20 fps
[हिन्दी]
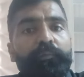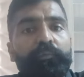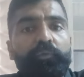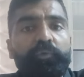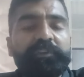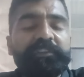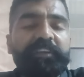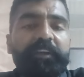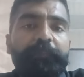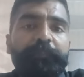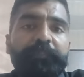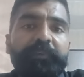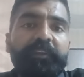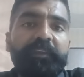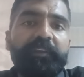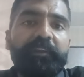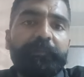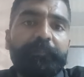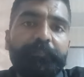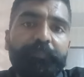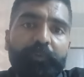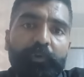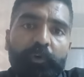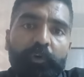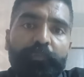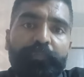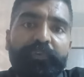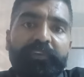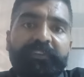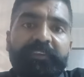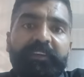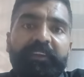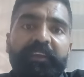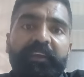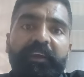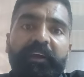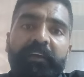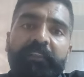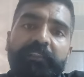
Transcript: फूड सेफ्टी ऑफिसर के